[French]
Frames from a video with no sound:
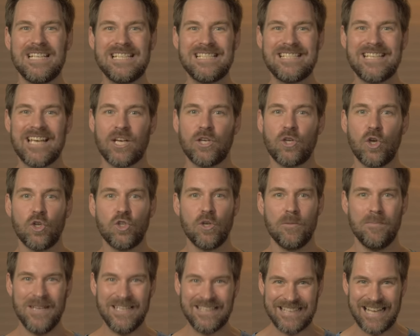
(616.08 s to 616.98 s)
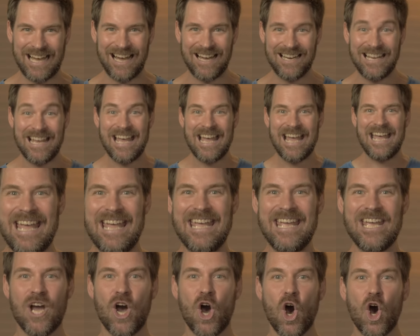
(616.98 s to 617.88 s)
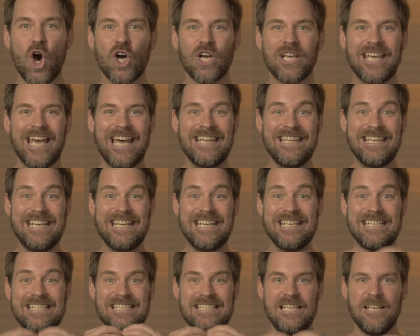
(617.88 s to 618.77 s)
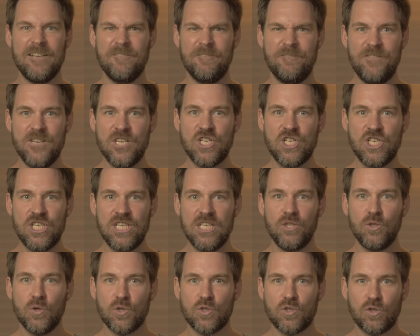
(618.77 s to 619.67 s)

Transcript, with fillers: des cercueils de métal et organisent des vigies de